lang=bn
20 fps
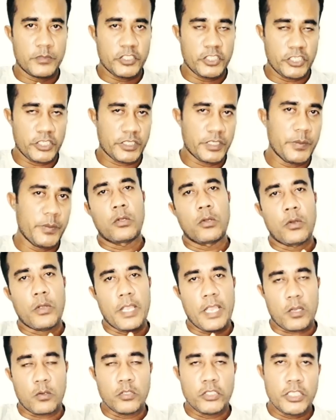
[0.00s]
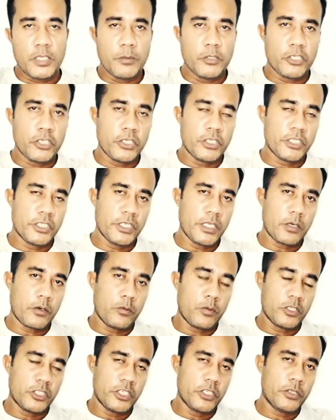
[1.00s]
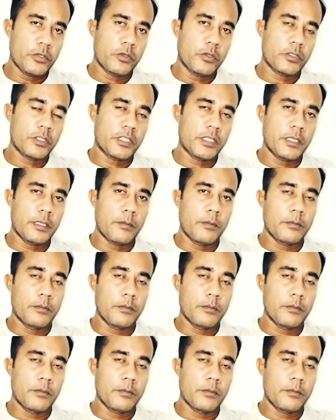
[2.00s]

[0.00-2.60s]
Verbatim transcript: সিস্টেমটি এখন যে বিষয়টি শেয়ার করবো সেটি হচ্ছে